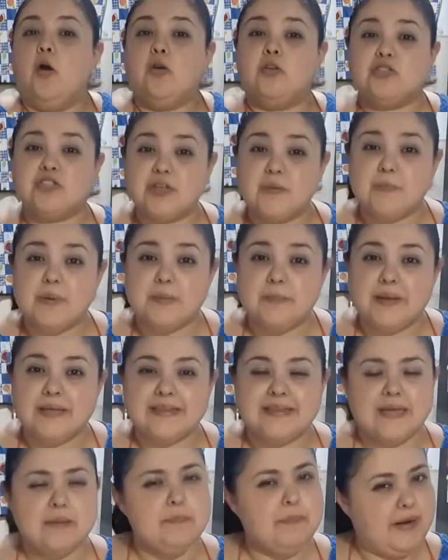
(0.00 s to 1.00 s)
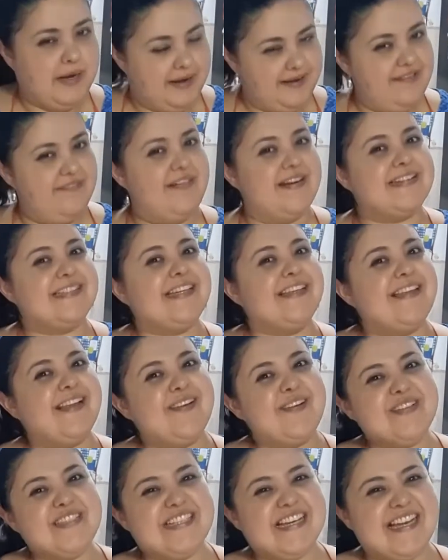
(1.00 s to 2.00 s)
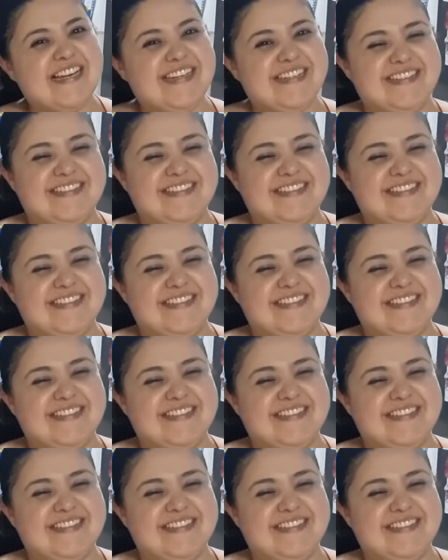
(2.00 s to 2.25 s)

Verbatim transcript: o simplemente para llevarse de lonche.